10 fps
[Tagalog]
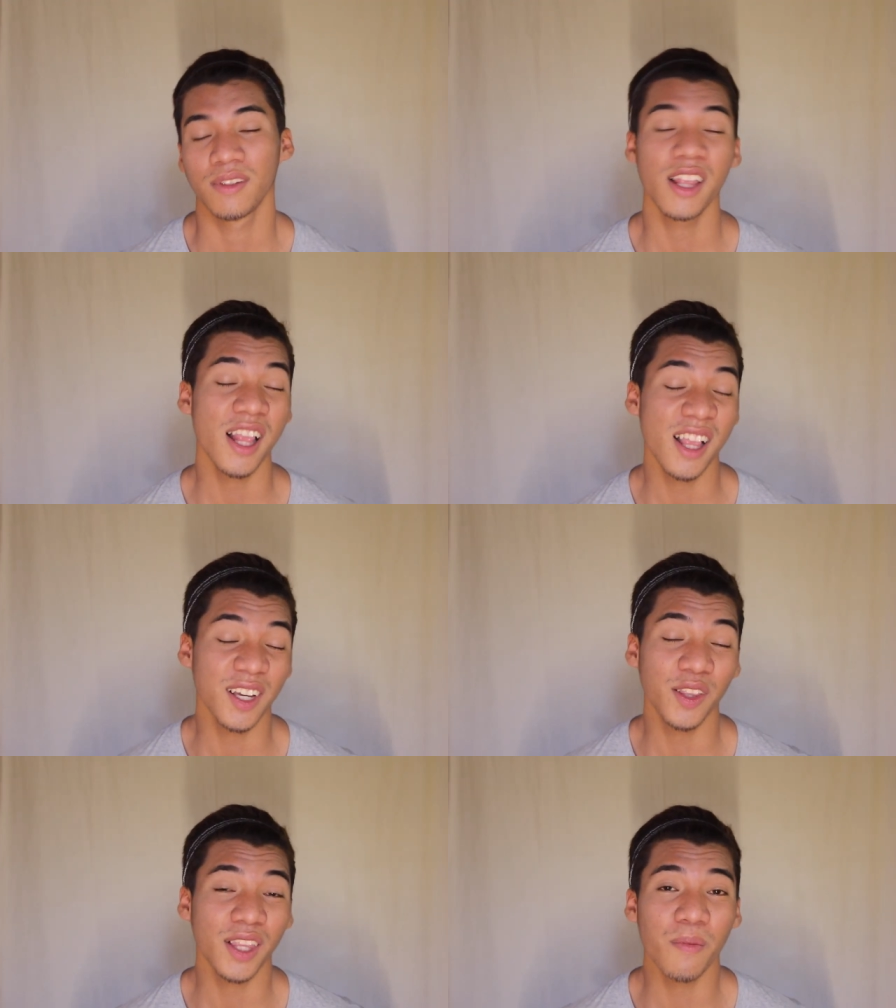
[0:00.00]
di na lang
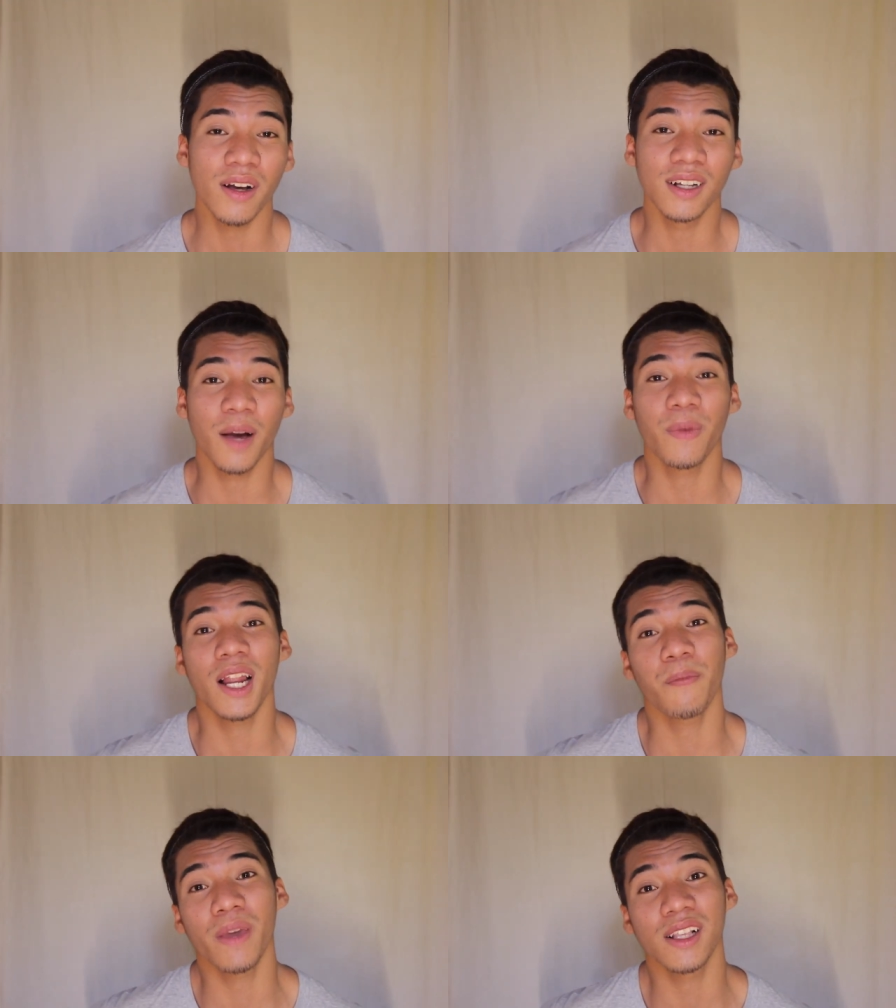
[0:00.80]
kita mag appeal
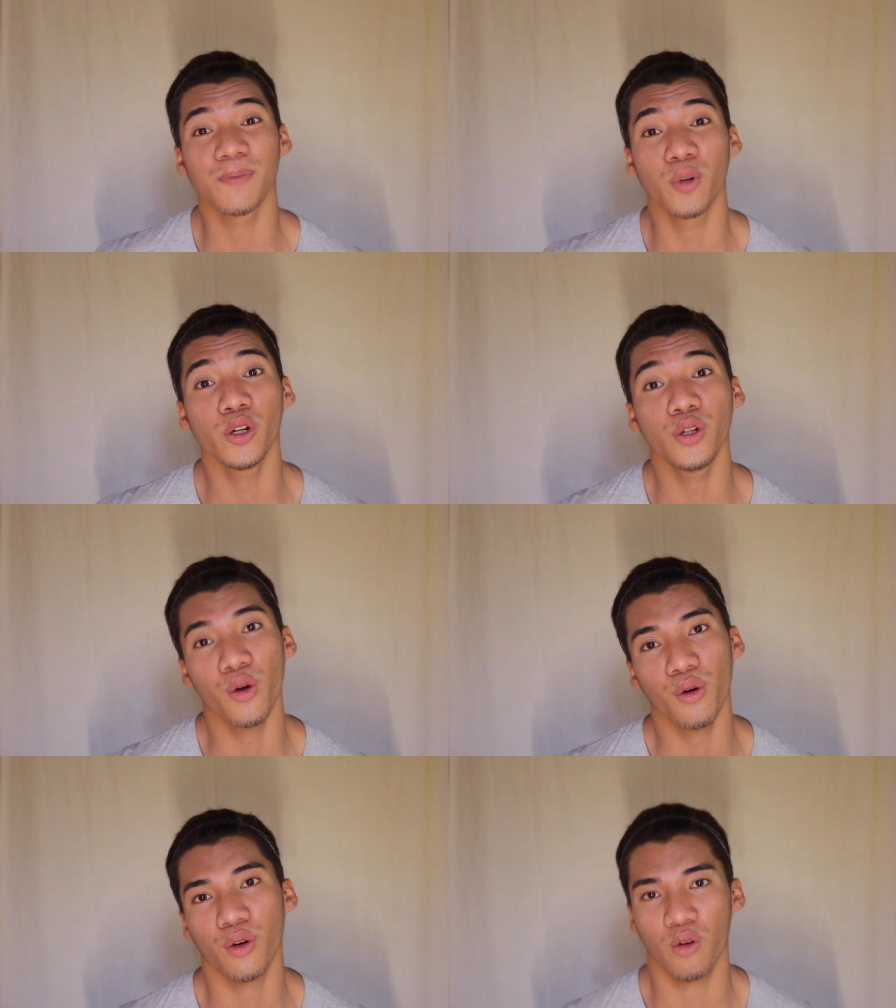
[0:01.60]
apil
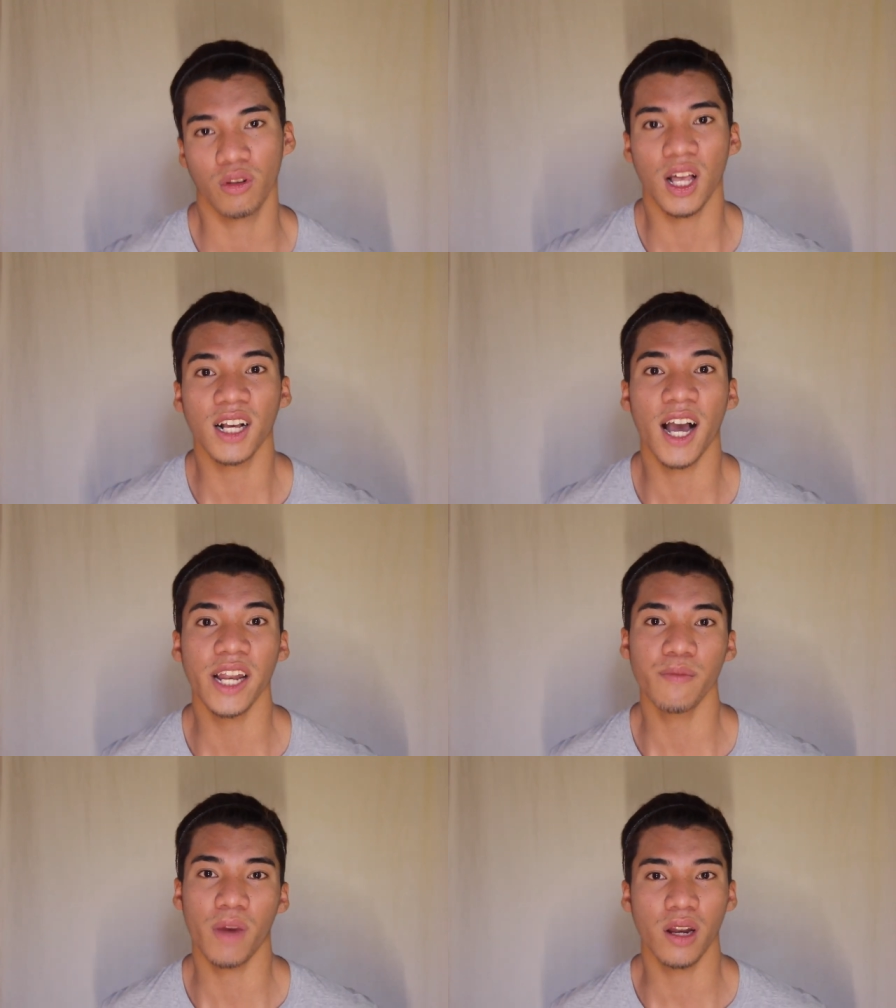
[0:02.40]
pundok
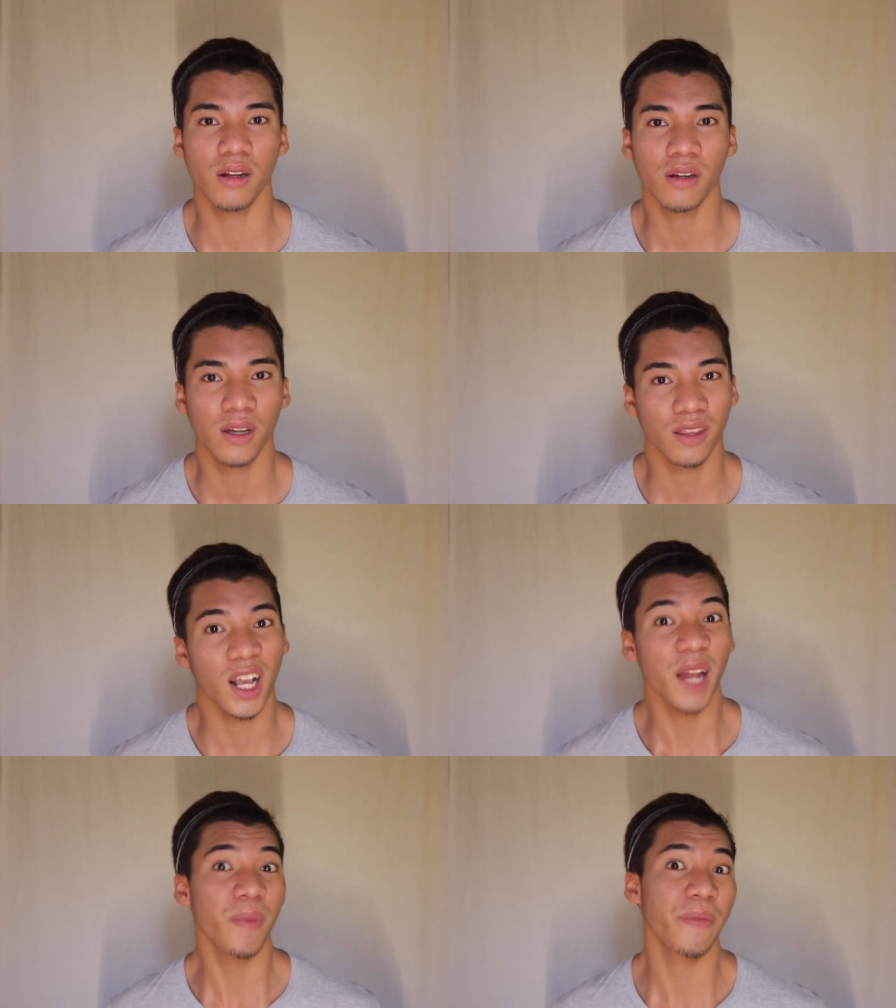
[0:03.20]
daghan man
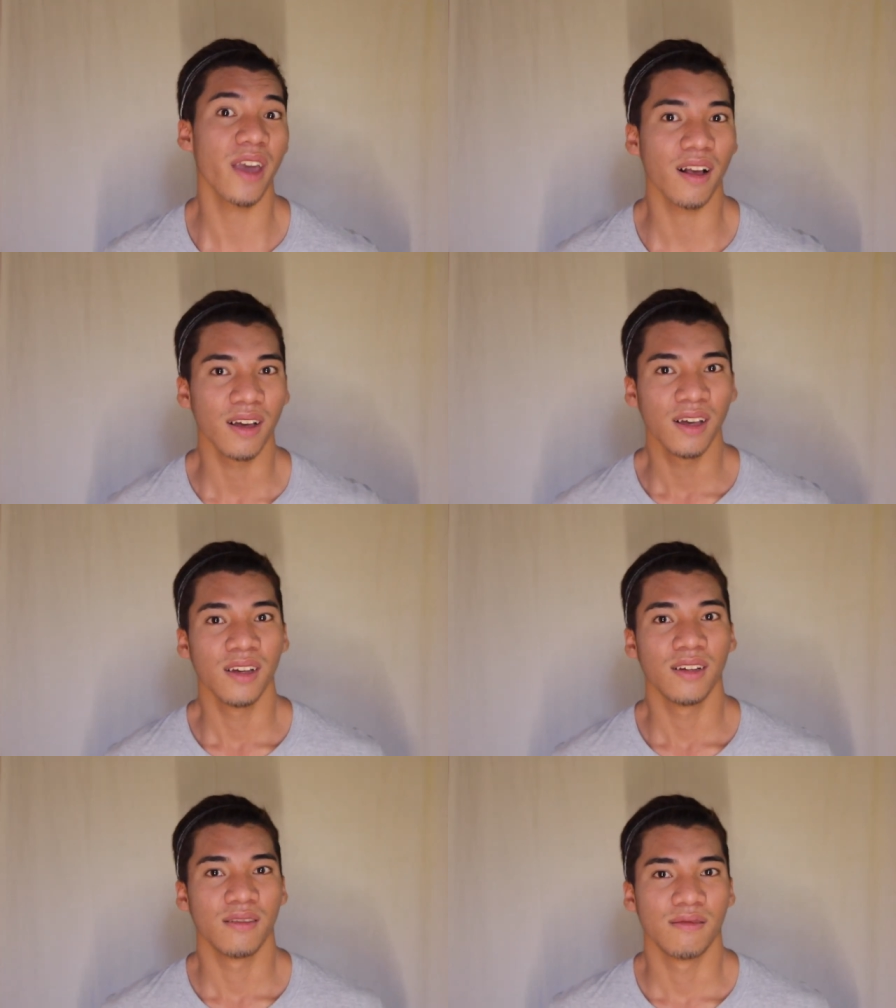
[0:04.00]
daghan pabiyag
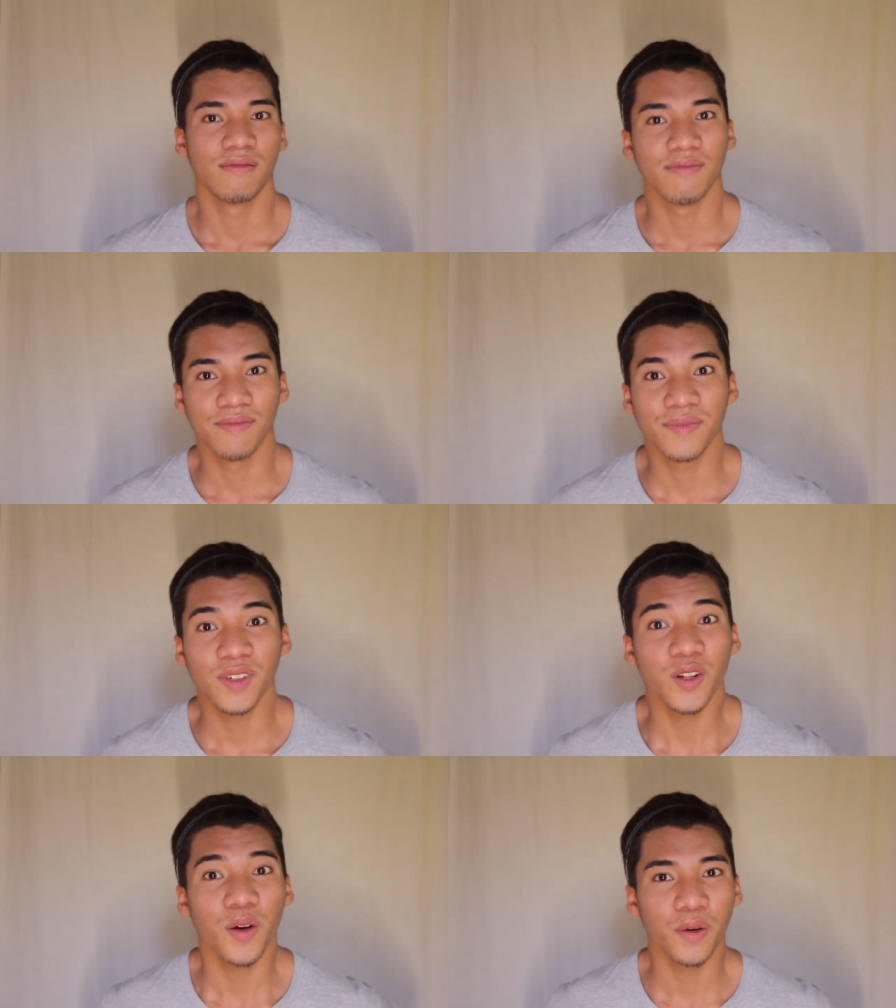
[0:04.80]

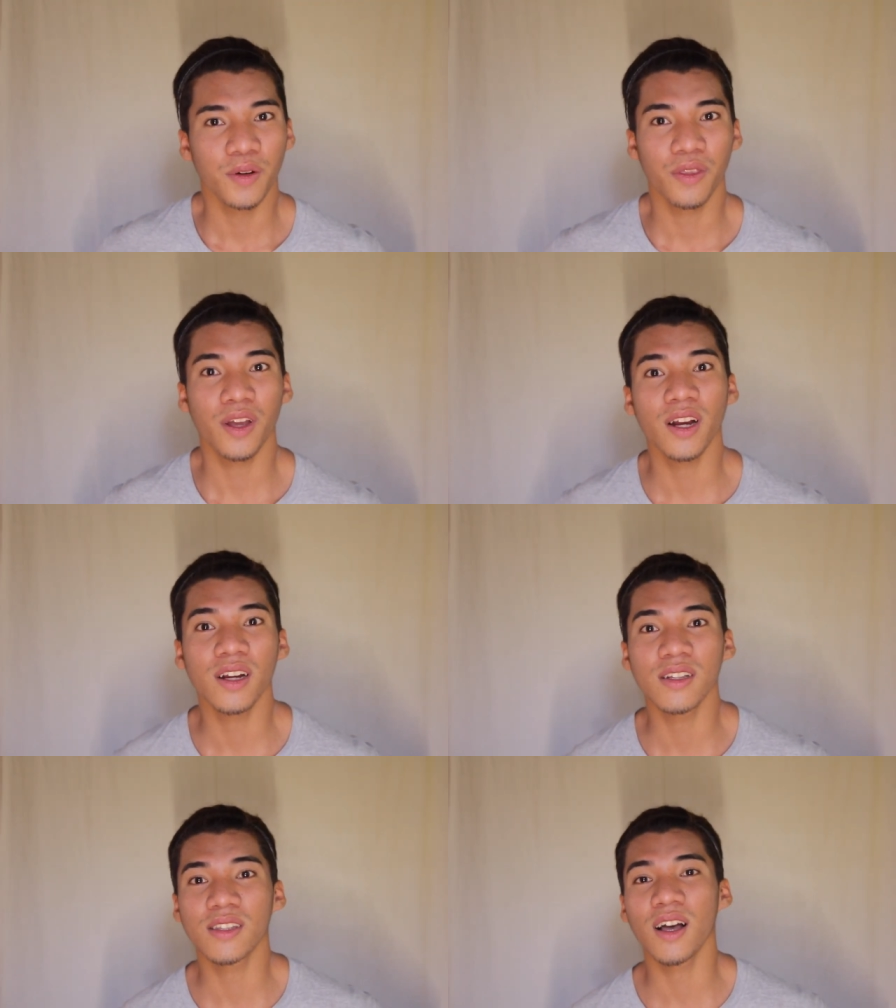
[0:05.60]
you know,
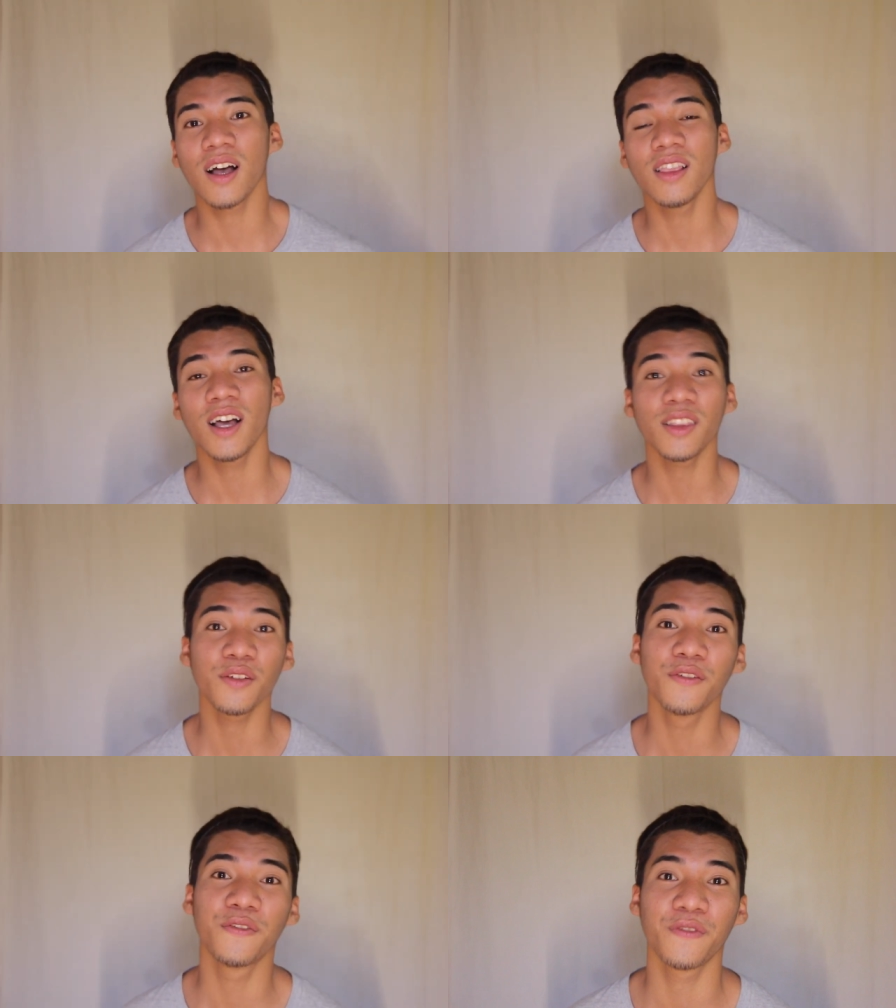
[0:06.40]
there's a lot
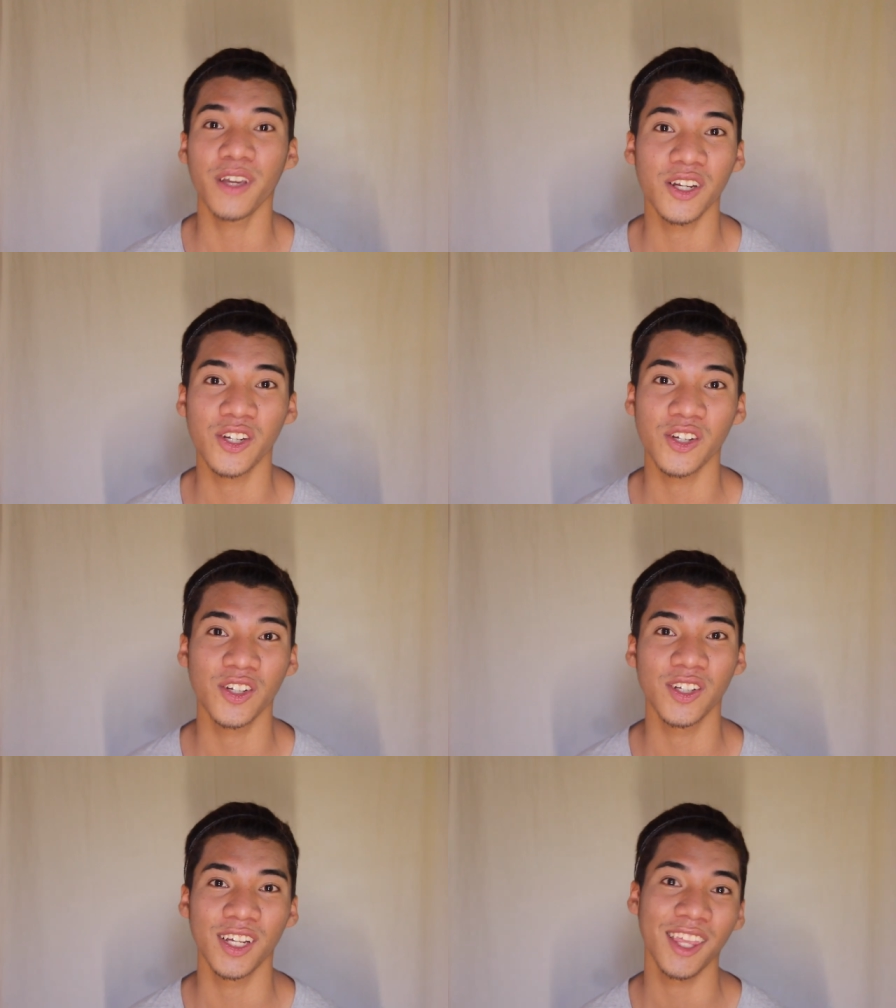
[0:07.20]
of fish
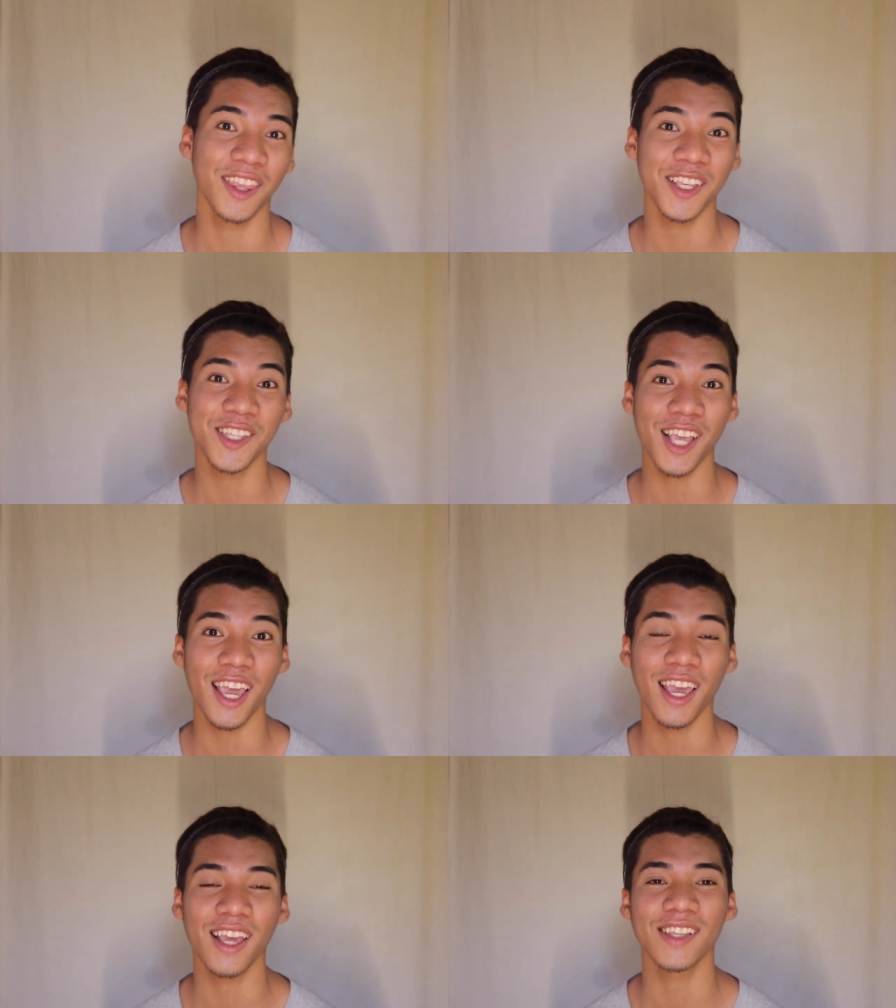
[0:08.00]
in the sea.